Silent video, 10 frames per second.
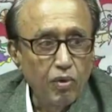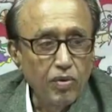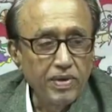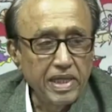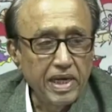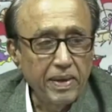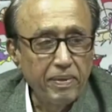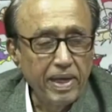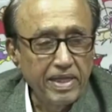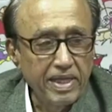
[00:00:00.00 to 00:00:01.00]
మూడు వందల
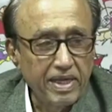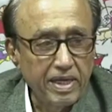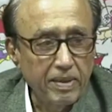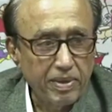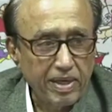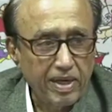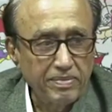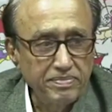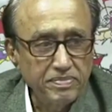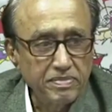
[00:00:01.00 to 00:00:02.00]
డెబ్బై అధికరణ
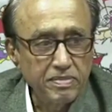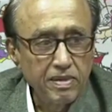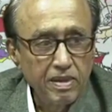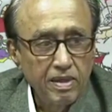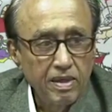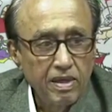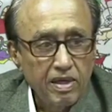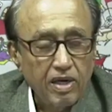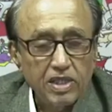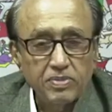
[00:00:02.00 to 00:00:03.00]
ప్రకారం
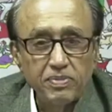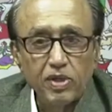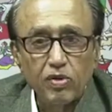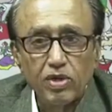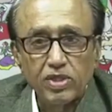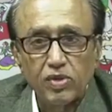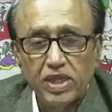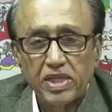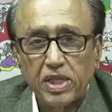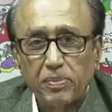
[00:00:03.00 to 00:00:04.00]
కాశ్మీర్కు ఒక
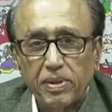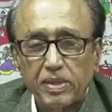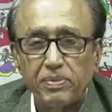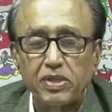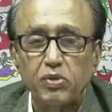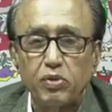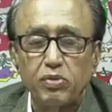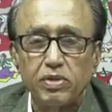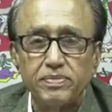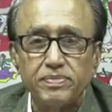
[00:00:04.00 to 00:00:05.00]
స్వతంత్ర ప్రతిపత్తి
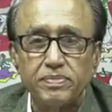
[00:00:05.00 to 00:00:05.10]
ఉంటుంది